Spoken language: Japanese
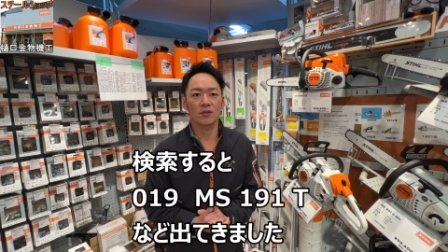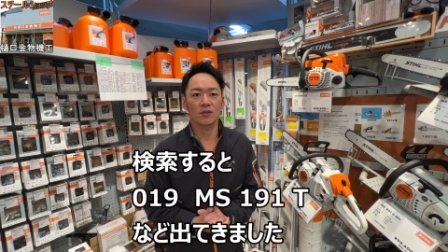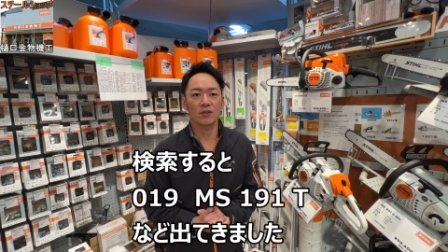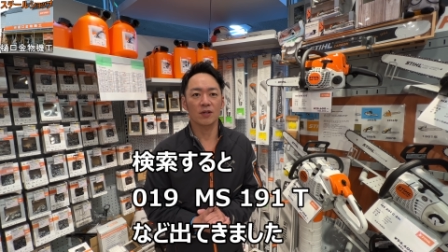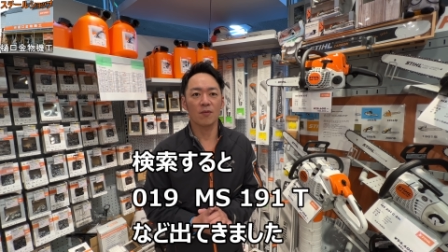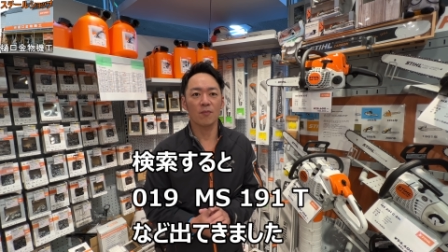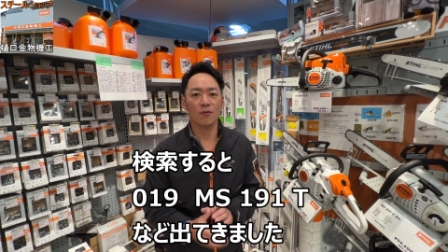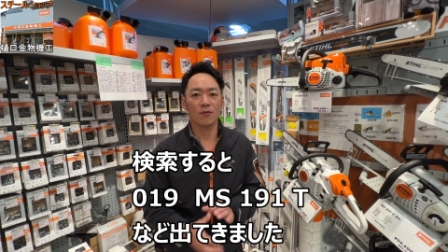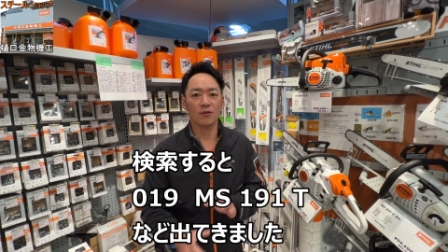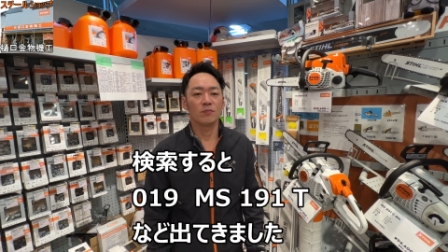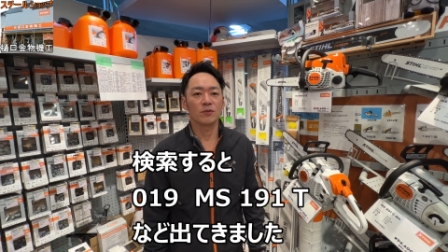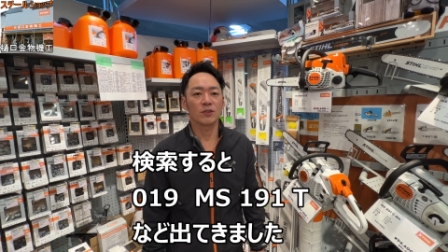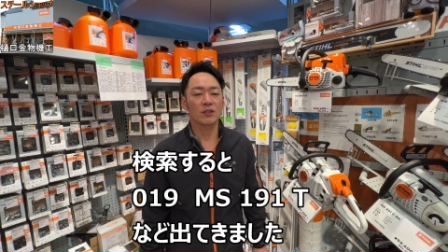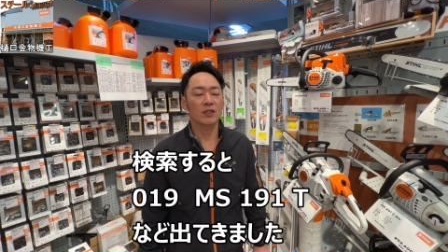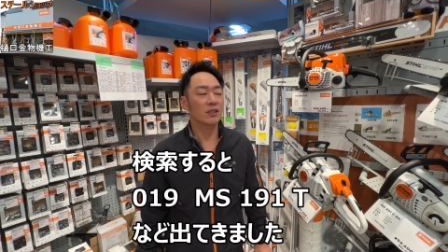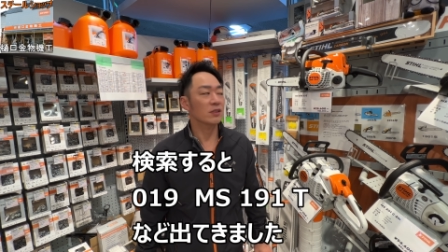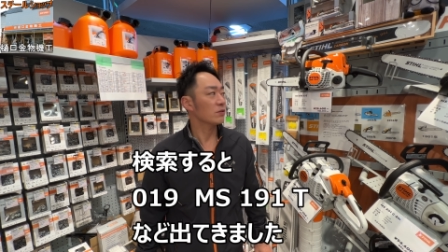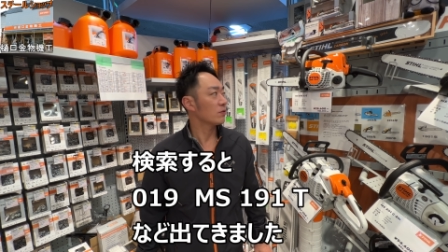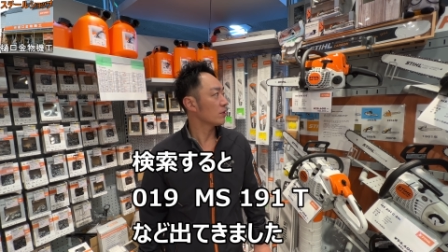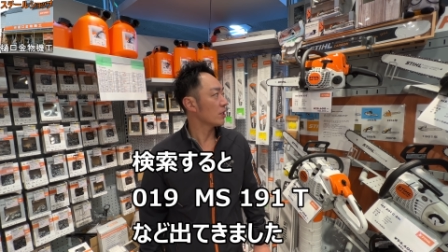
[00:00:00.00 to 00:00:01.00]
かも
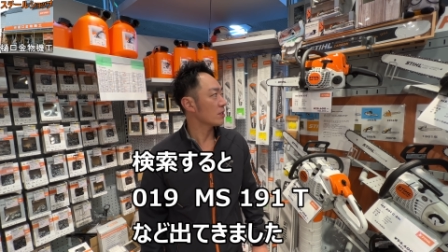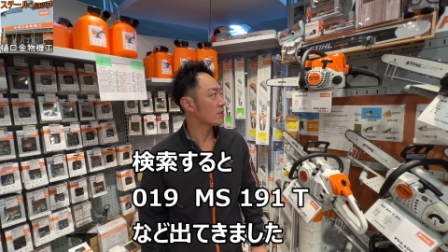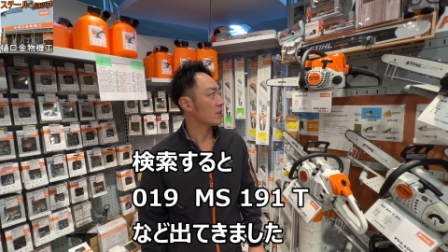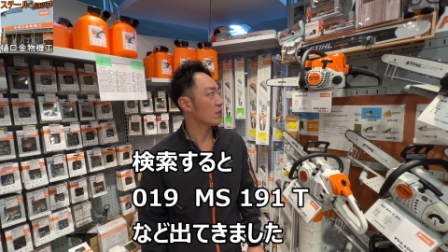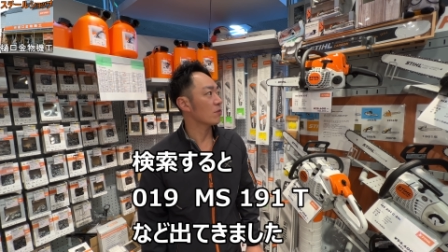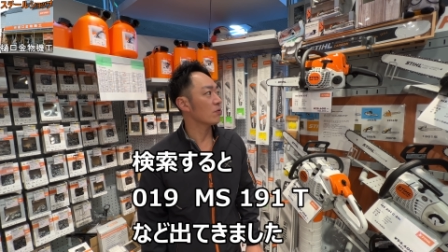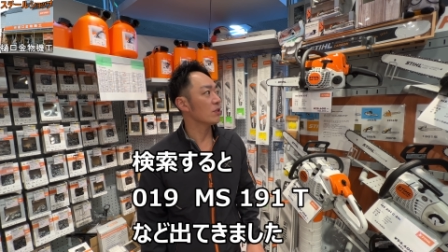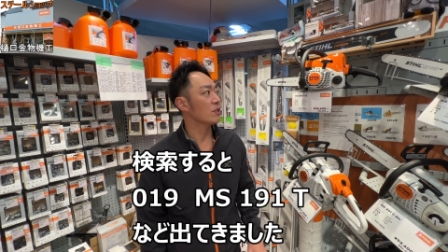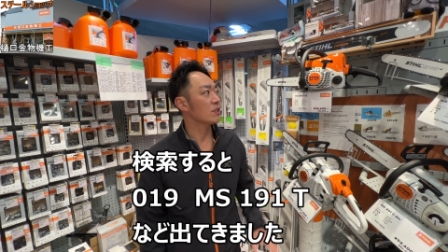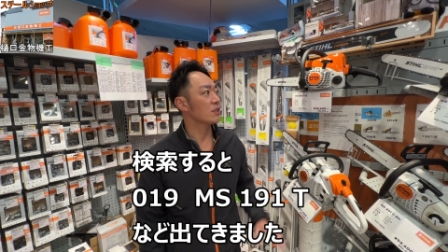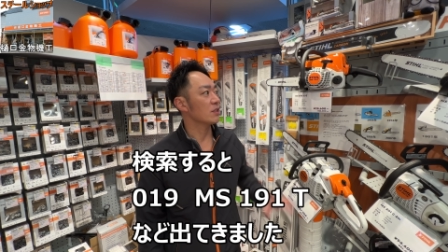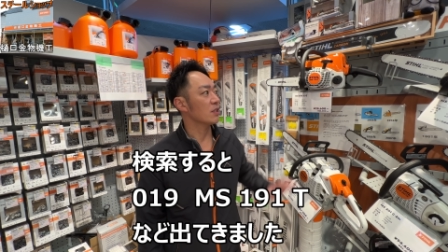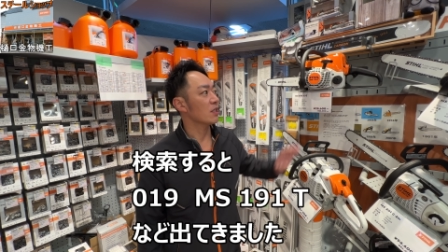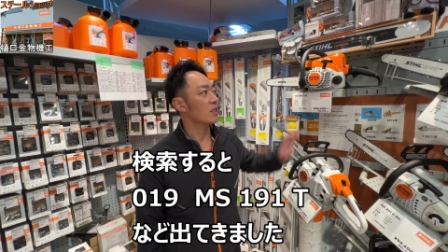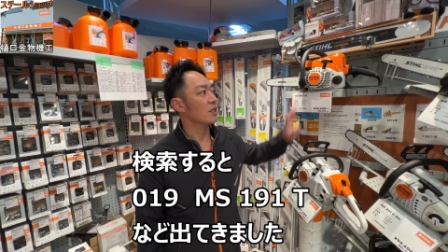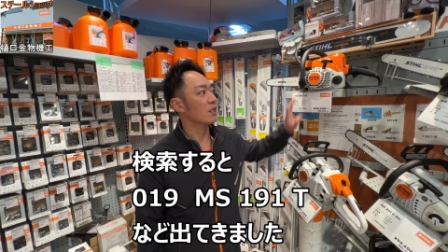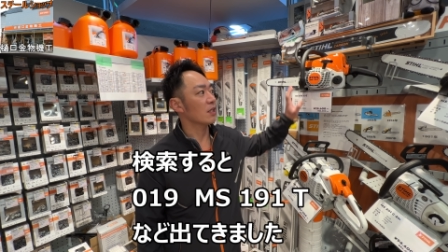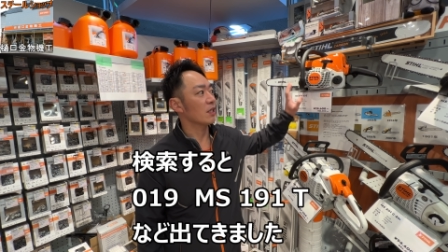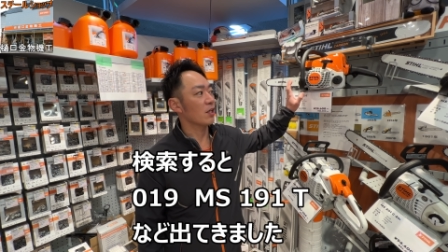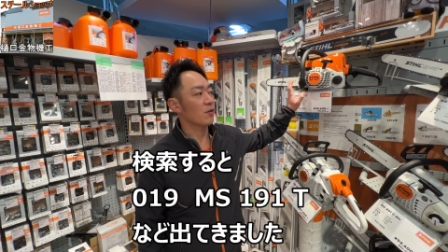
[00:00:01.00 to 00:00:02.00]
昔のねゼロいちな
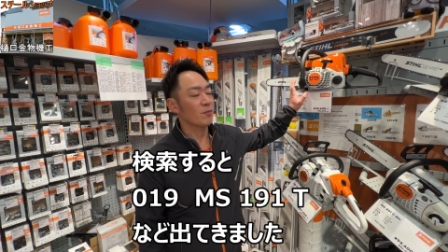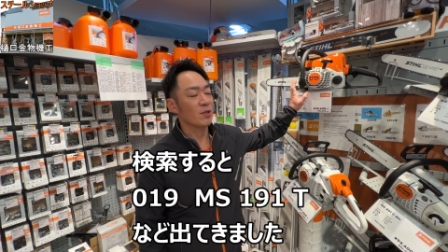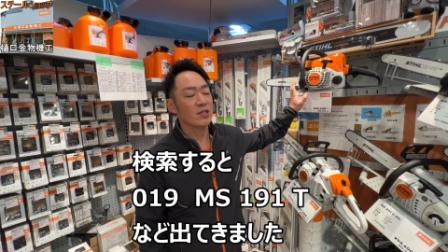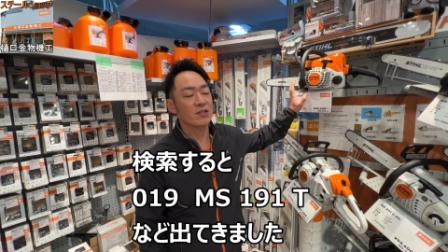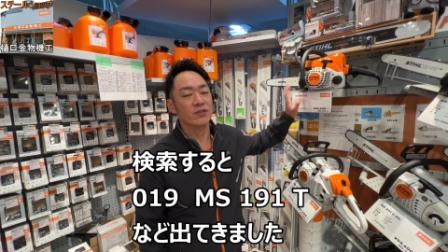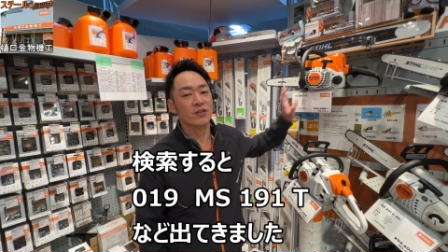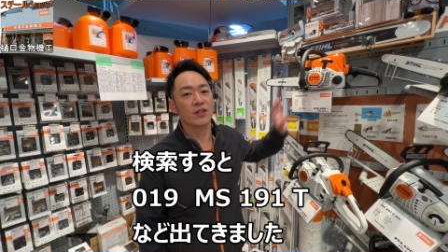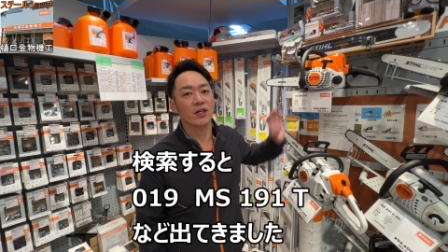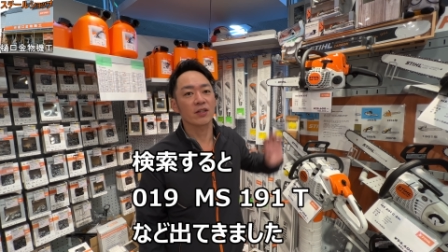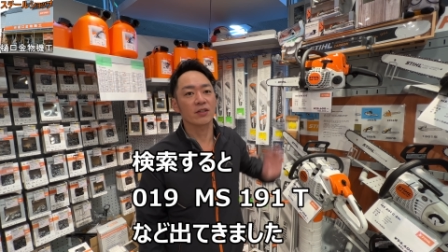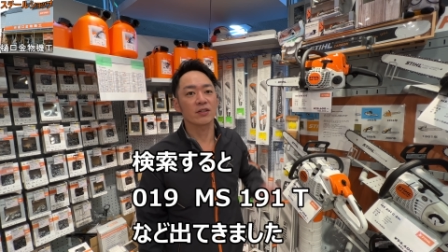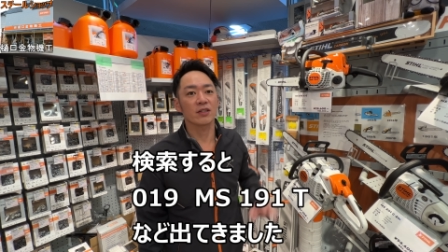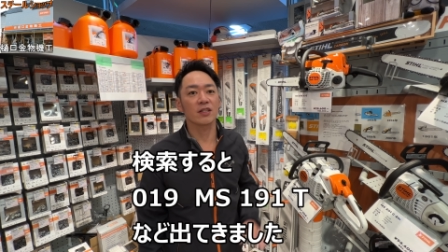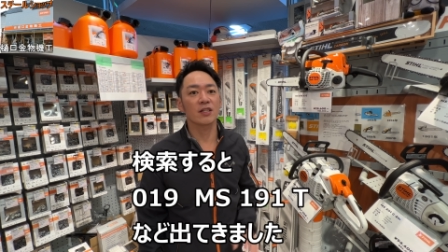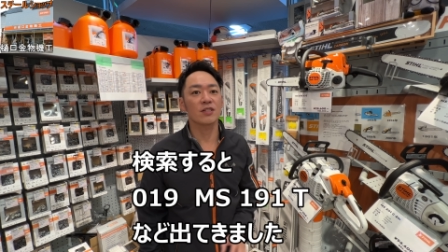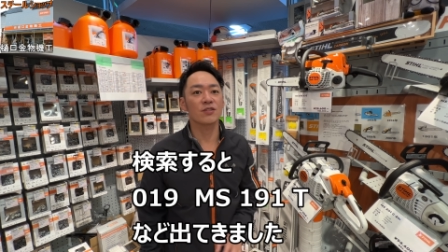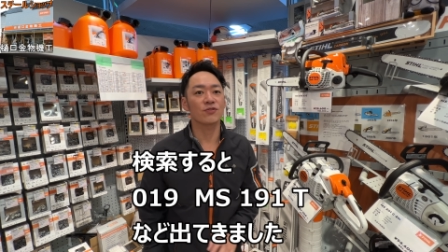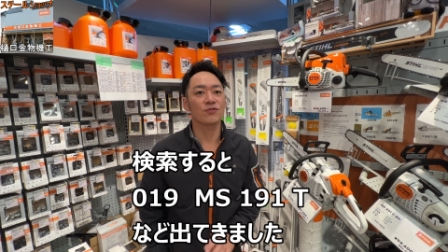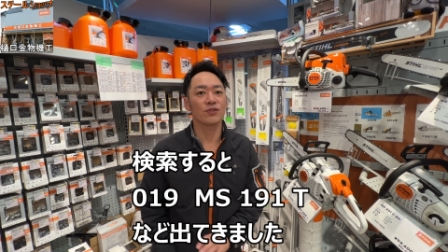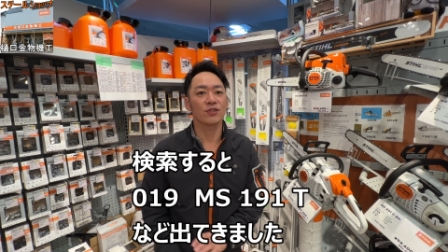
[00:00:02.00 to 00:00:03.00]
なが エムエスひゃくな
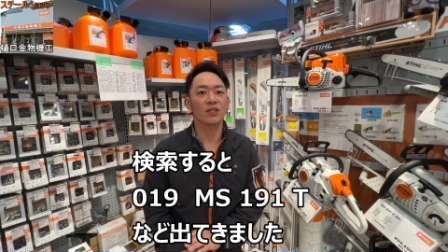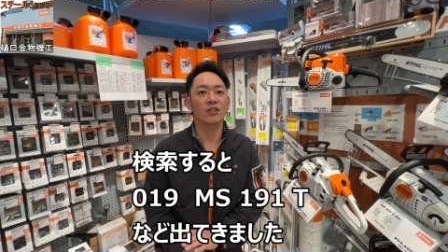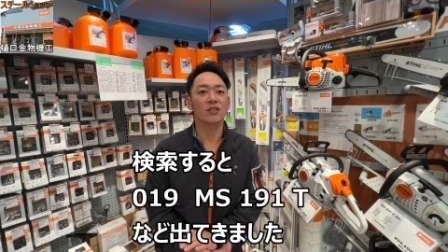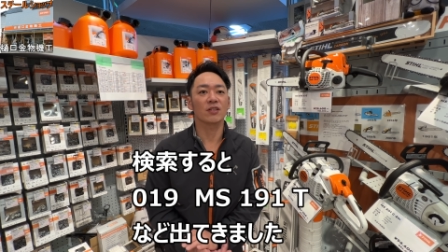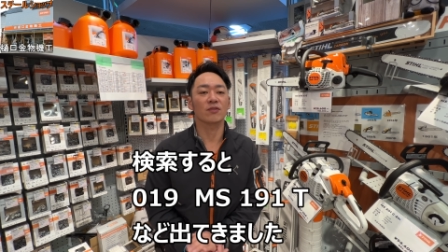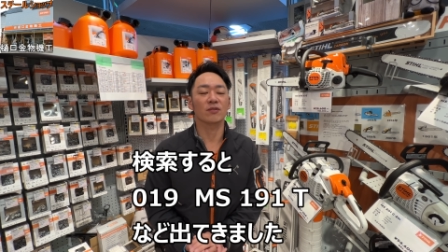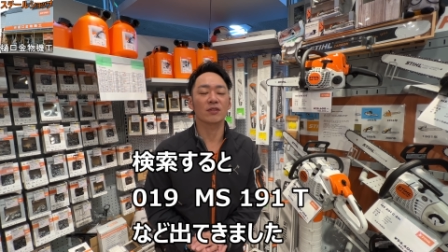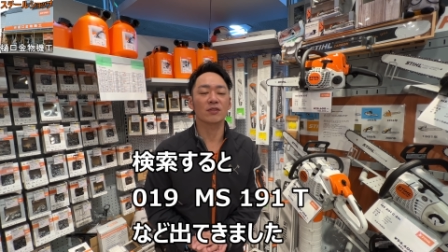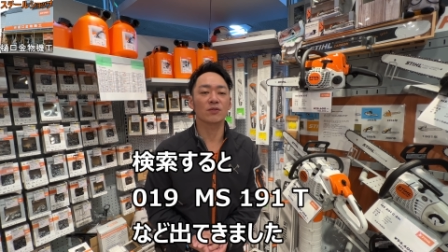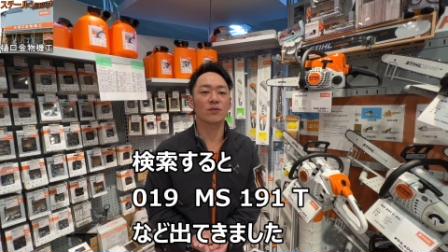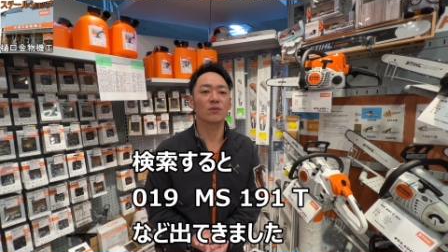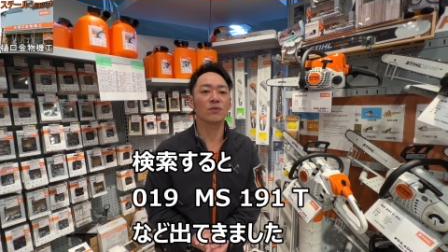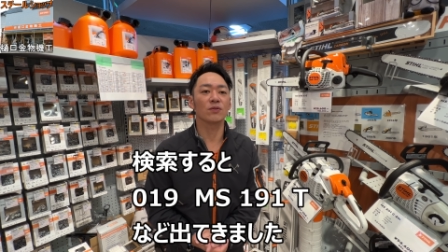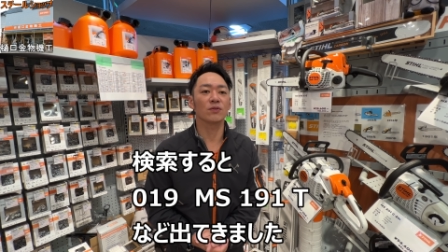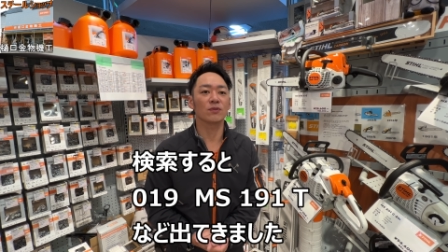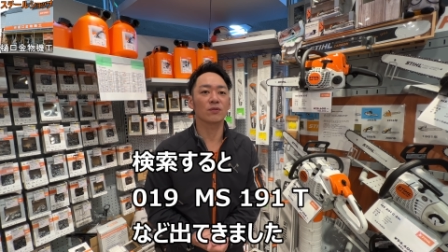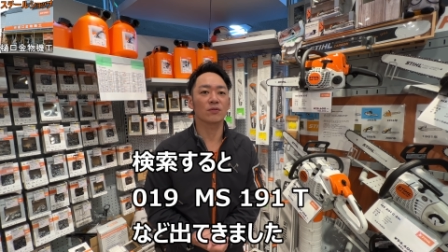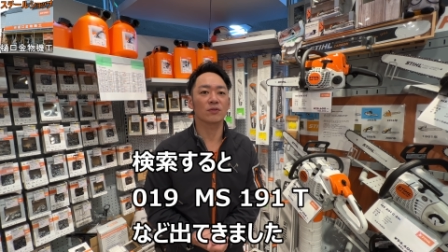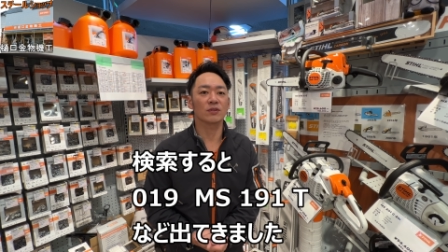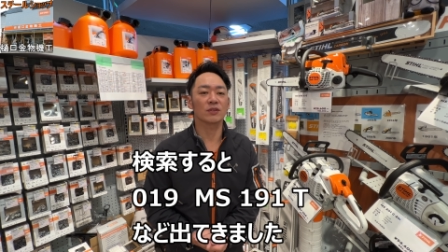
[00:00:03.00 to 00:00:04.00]
なじゅう になったとかそういう
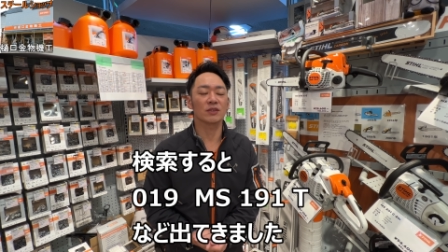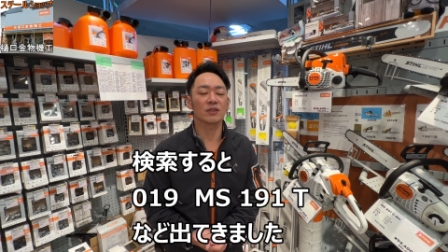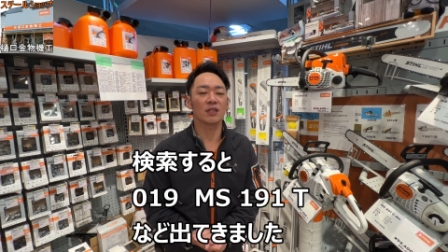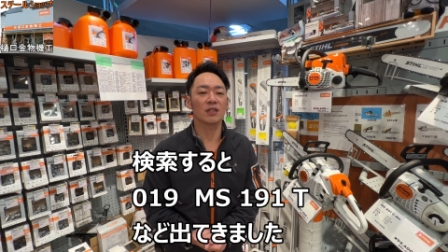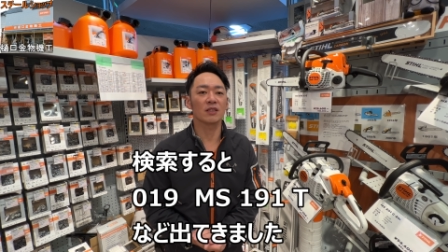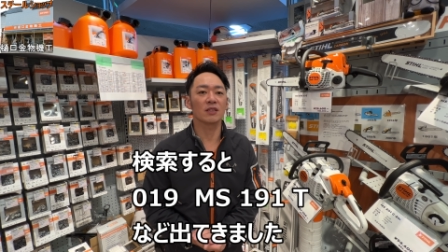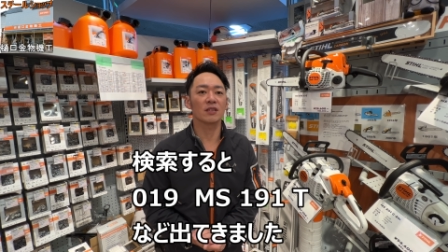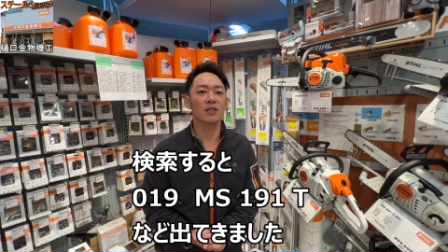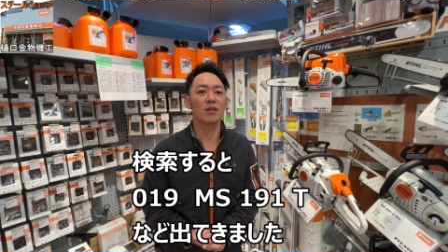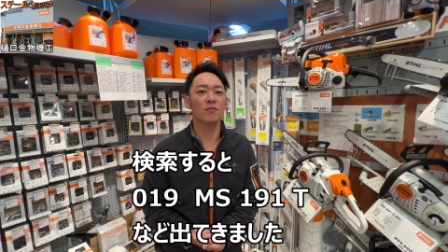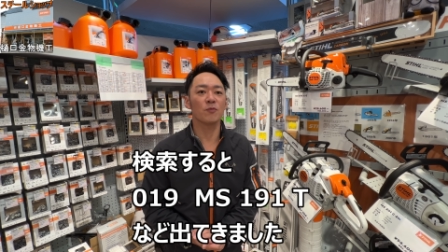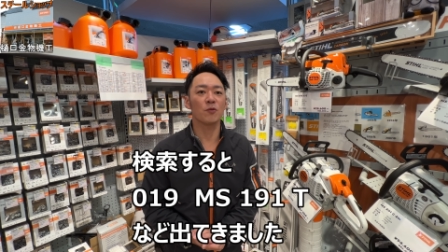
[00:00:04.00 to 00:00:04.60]
のと違って、